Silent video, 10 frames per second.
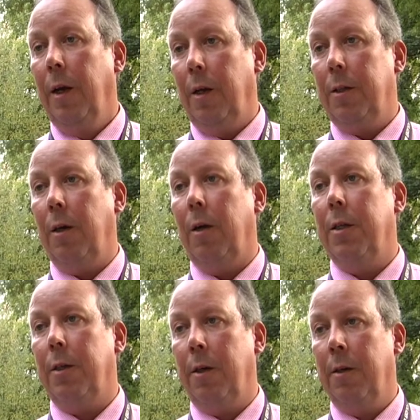Das sind
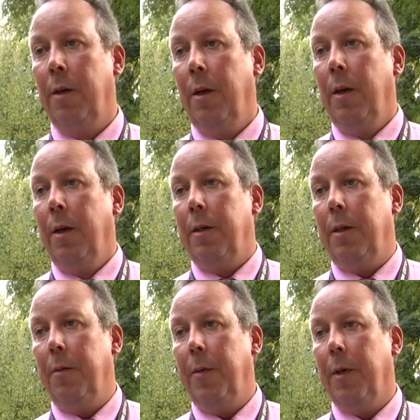alles Sachen,
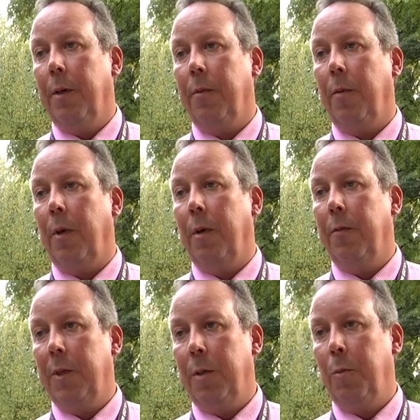die wir
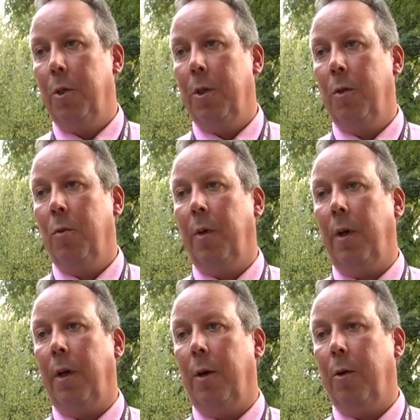äh, wissen müssen, um
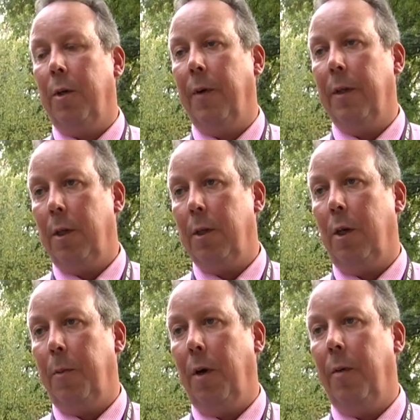dann auch die weitere
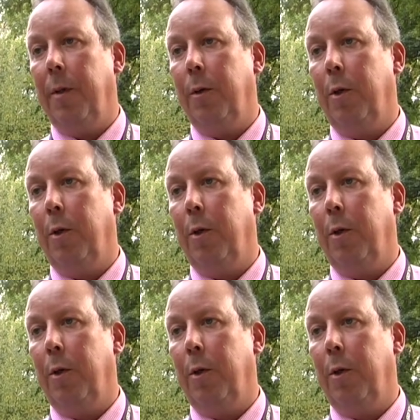Sachbearbeitung